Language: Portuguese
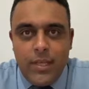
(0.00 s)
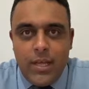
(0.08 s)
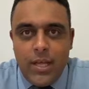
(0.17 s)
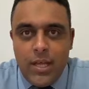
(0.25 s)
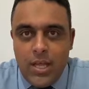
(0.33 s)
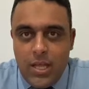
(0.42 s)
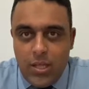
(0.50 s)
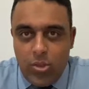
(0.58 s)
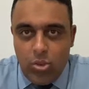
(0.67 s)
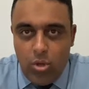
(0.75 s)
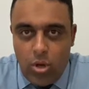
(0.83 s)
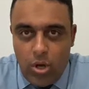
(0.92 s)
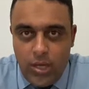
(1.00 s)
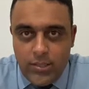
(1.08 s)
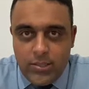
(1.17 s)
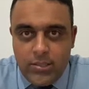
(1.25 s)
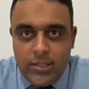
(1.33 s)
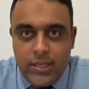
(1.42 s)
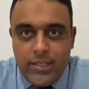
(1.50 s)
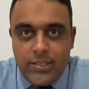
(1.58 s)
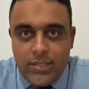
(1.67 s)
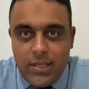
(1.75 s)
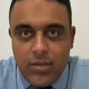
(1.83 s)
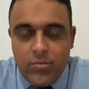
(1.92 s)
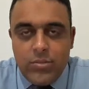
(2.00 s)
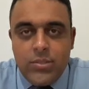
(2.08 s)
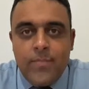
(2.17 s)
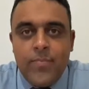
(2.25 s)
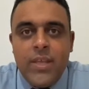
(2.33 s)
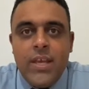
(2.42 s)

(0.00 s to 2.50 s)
Tá? Nós, cristãos,